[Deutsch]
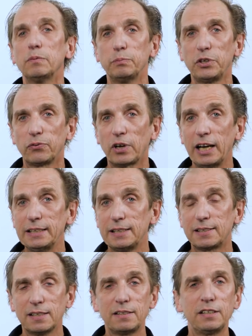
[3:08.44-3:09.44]
mit frei
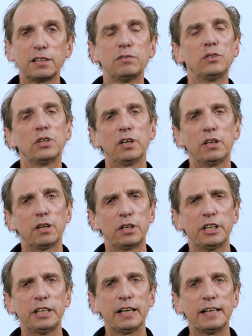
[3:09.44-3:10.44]
lizenzierten äh,
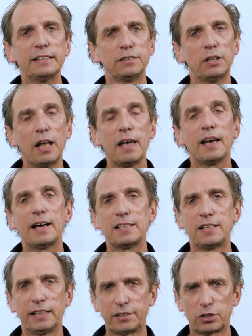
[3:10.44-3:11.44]
Inhalten
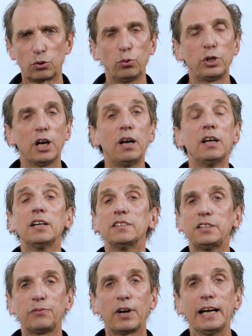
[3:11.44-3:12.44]
ersetzt oder
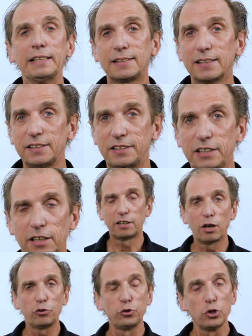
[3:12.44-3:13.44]
sie frei lizenziert.
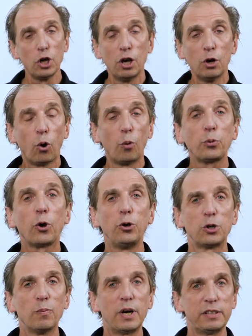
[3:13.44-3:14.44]
Darum
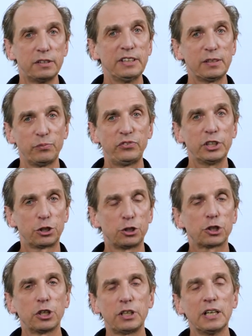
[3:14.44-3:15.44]
könnte man in diesem vierten
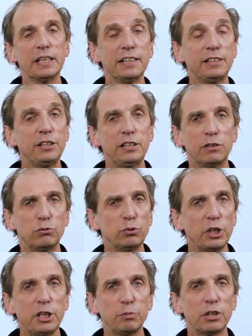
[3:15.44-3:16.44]
Schritt die
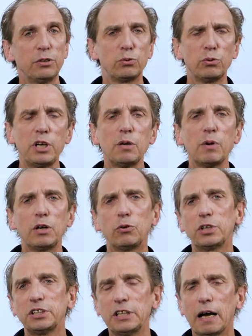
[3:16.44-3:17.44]
Urheberinnen und Urheber
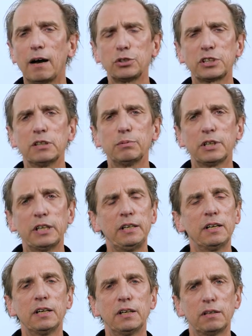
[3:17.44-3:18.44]
oder die
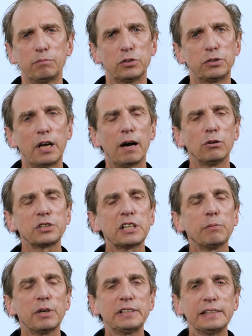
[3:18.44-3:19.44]
Herausgeberinnen ähm, und
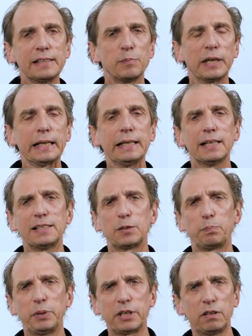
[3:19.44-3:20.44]
Herausgeber dieses Materials
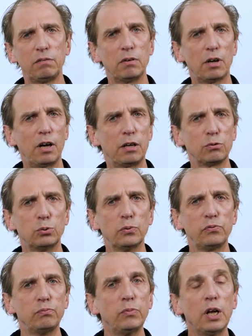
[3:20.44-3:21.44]
bitten,
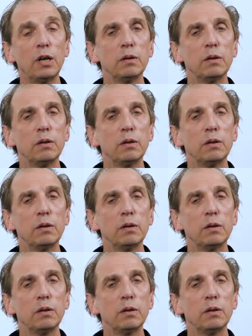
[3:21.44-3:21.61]
anrufen,